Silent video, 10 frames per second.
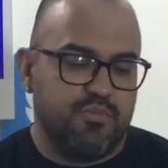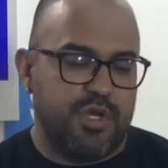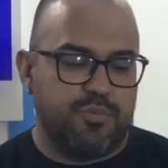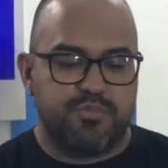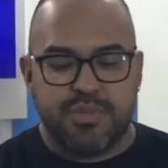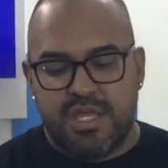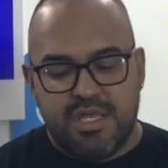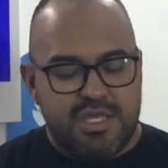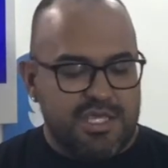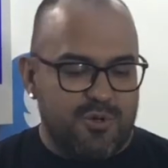Bueno,
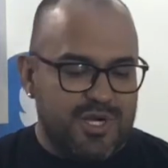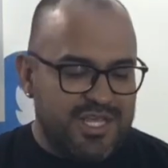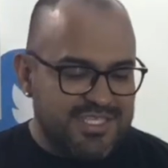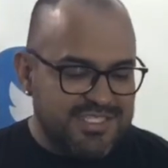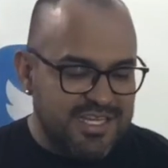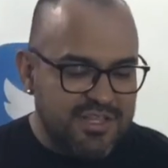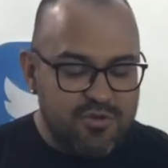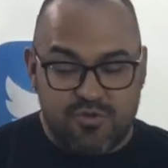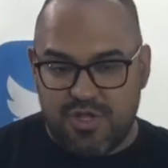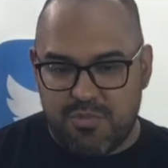quiero agradecerle,
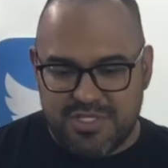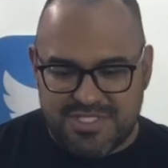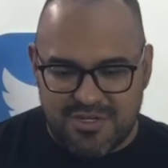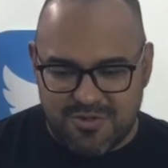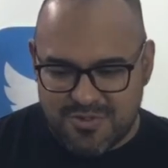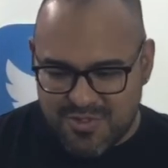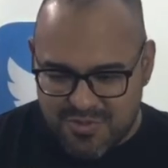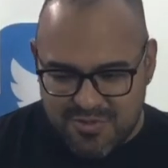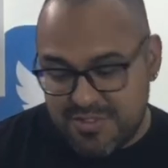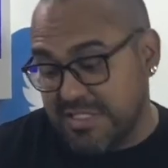doctora, por estar con
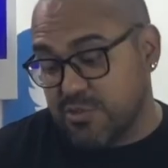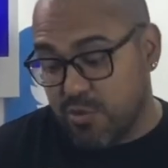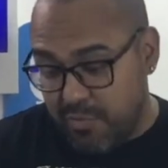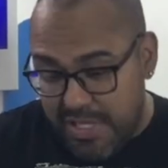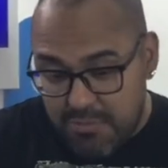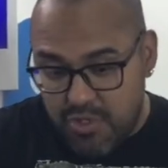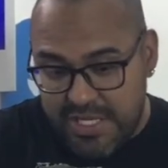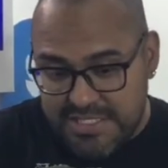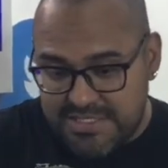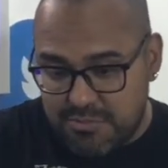nosotros. Disculpe la
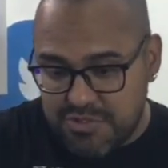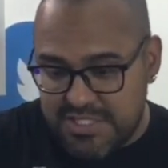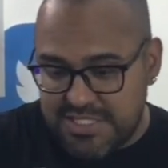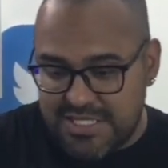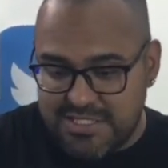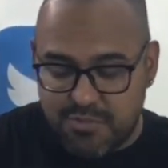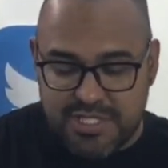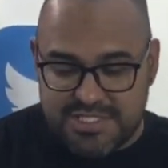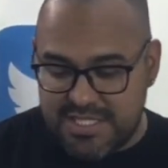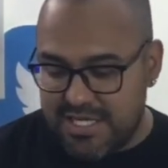molestia, muchas gracias por
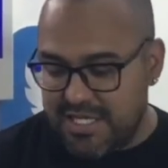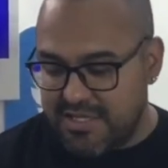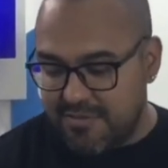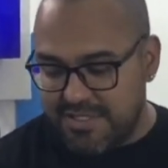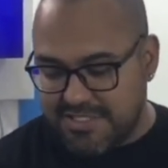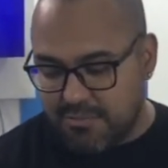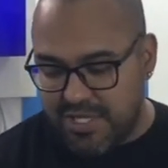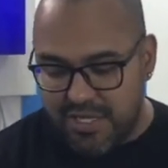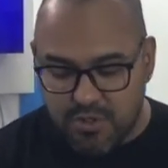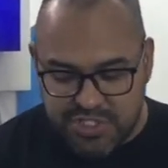acceder a la entrevista.
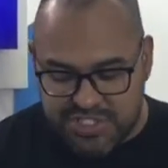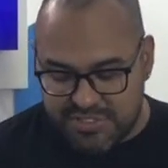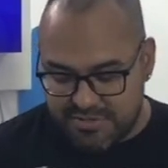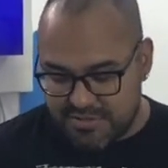Buena noche.